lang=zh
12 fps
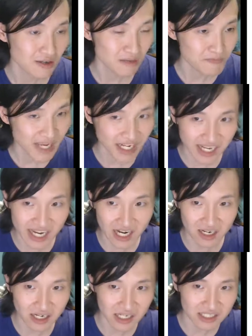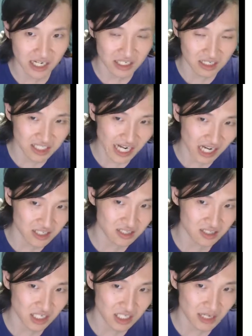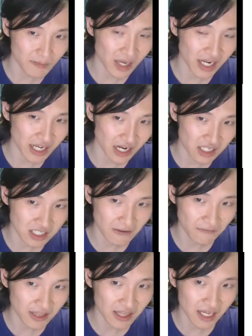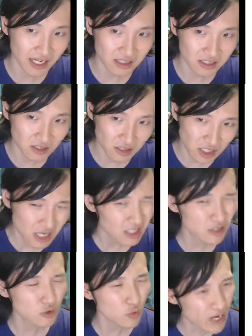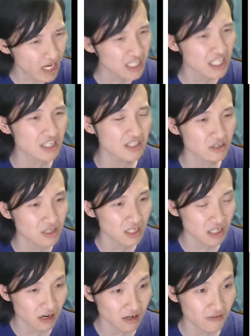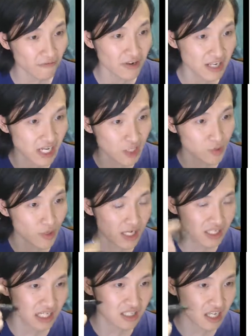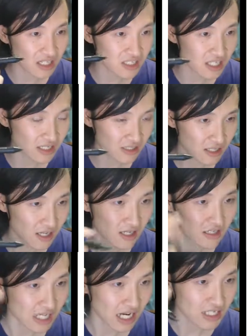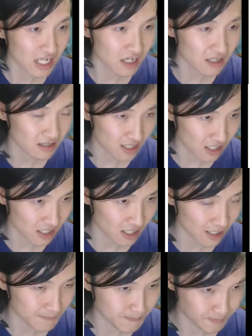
变量还加上价值的一些变量，一些分类，就你归根结底你就得到分类学加定性，加上一个